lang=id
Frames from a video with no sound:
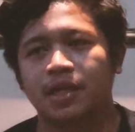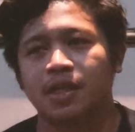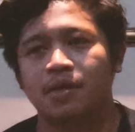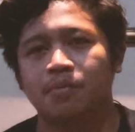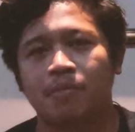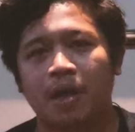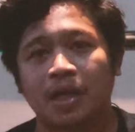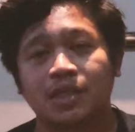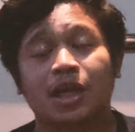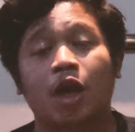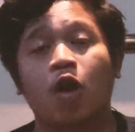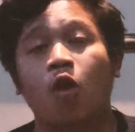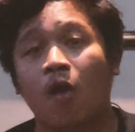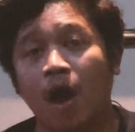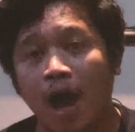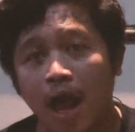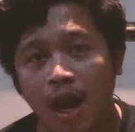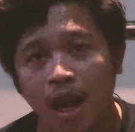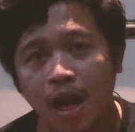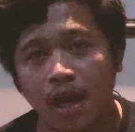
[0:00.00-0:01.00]
ini bahasa
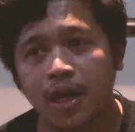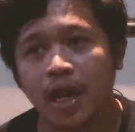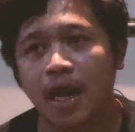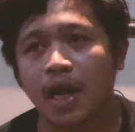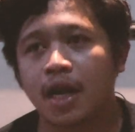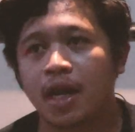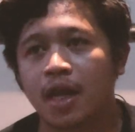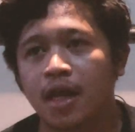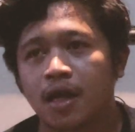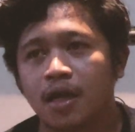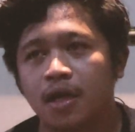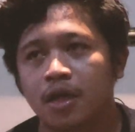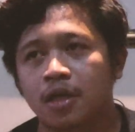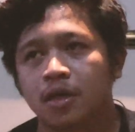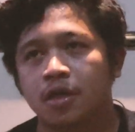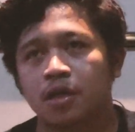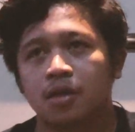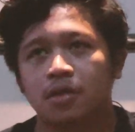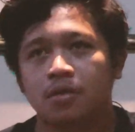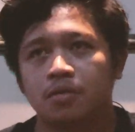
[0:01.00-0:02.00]
lokal dan
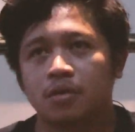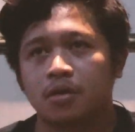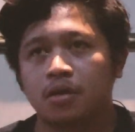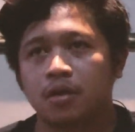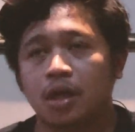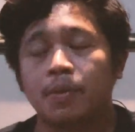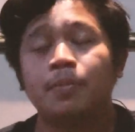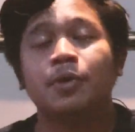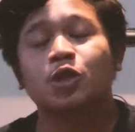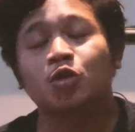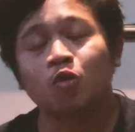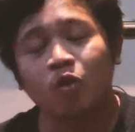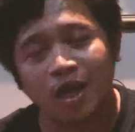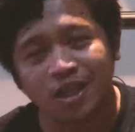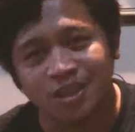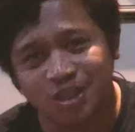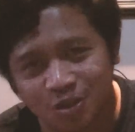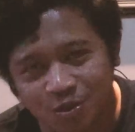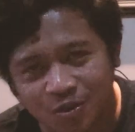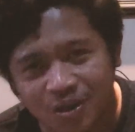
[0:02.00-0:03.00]
kebetulan
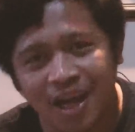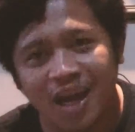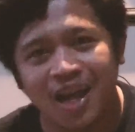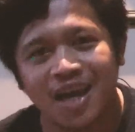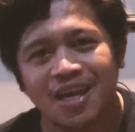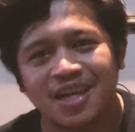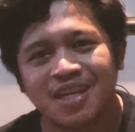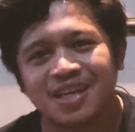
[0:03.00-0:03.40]
juga